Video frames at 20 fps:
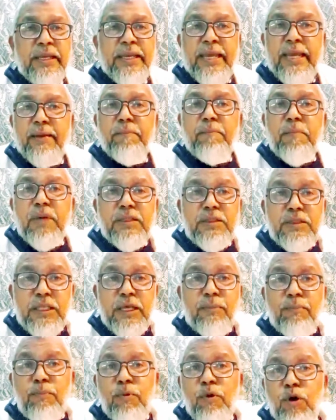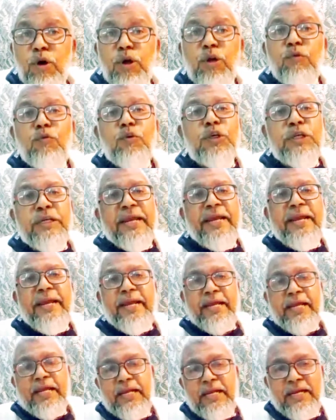ఏ మందిర్ బోల్ ఉఠే
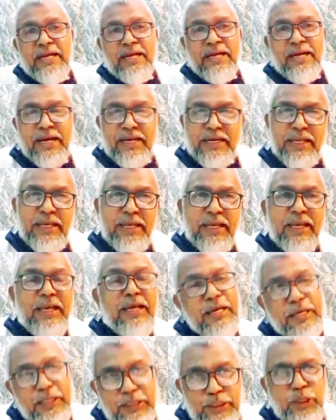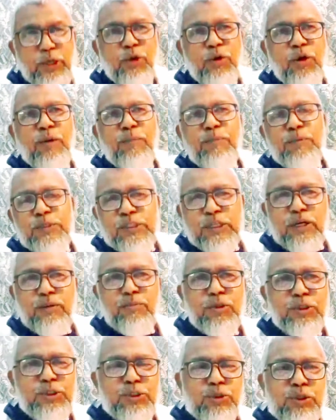అని హిందీలో ఒక పుస్తకం
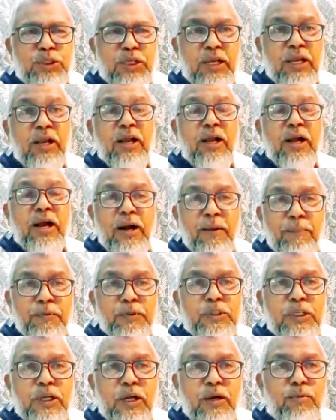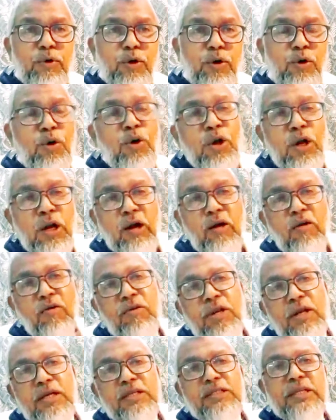వచ్చింది ఆ పుస్తకంలో
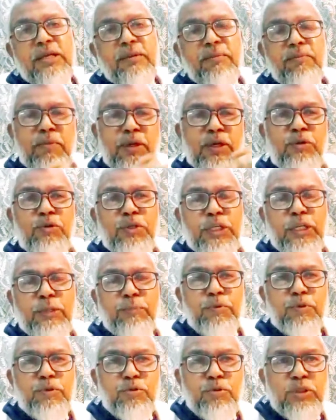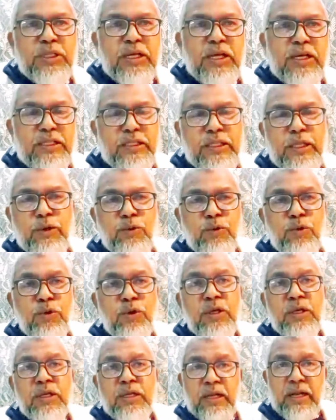ఔరంగజేబ్ మరియు టీపు సుల్తాన్ ఇద్దరు
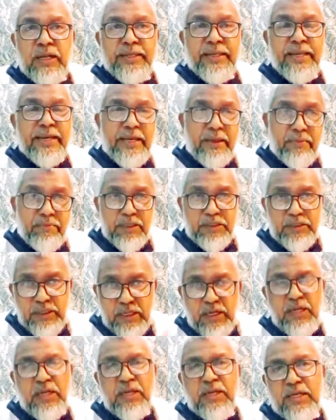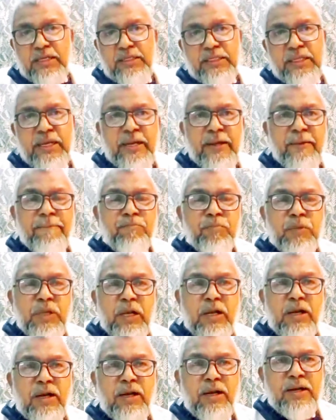ఏ ఏ మందిరాలకైతే
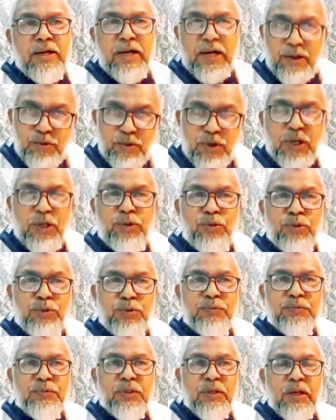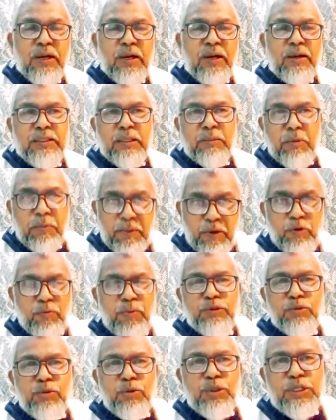కానుకలు తమ
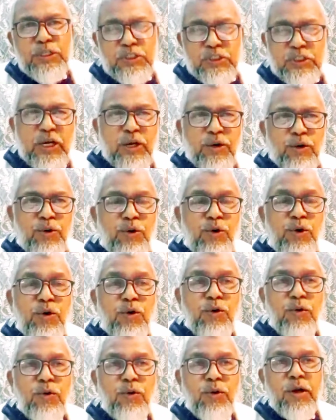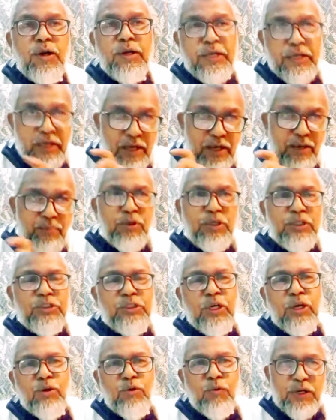బహుమతులు ఇచ్చారో ఇనాములు
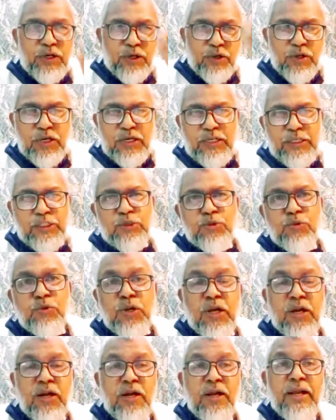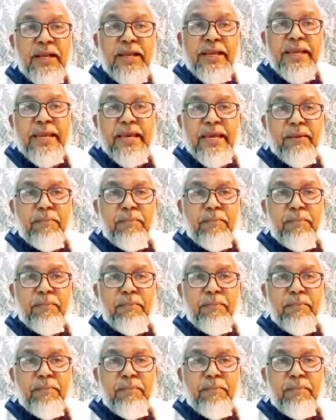ఇచ్చారో వాటి యొక్క లిస్ట్ కూడా ఏ